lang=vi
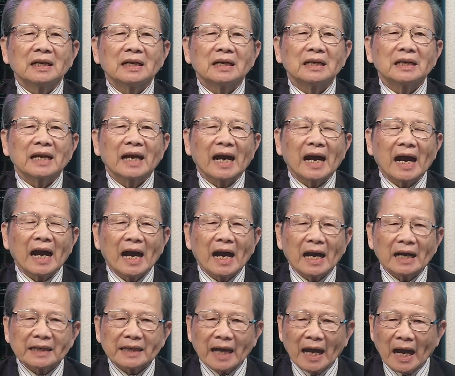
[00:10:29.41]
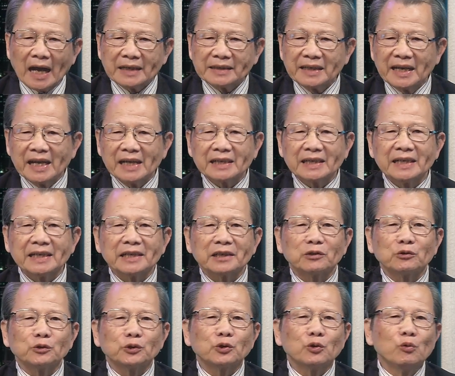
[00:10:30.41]
là cái đề nghị
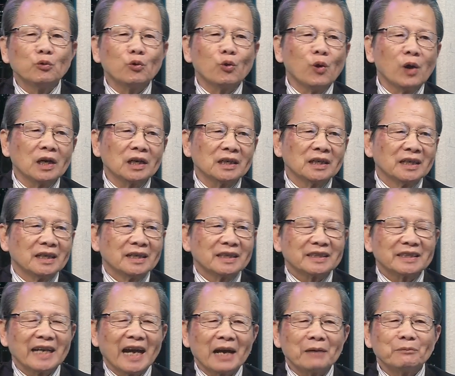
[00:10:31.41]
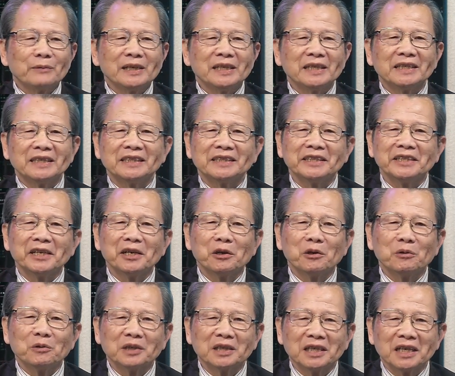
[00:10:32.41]
của trung quốc đã bị
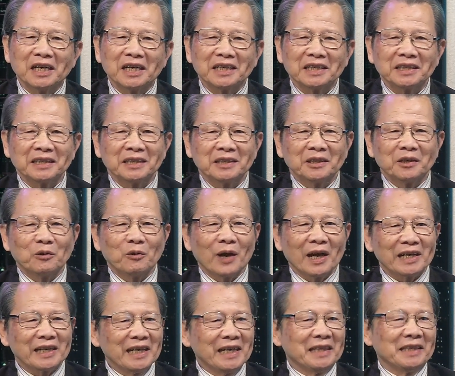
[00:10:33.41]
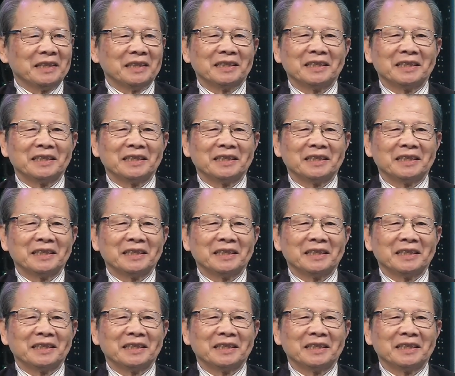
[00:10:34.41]
nhiều người hoài nghi